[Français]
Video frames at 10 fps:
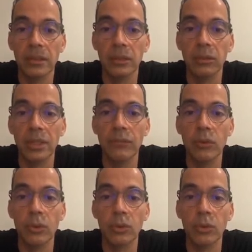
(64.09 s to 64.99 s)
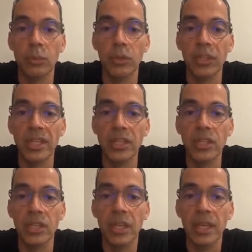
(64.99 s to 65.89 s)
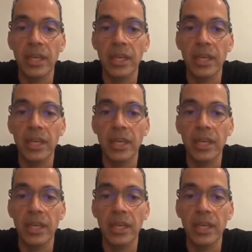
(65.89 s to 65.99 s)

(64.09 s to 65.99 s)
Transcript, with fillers: Donc il faut qu'on se protège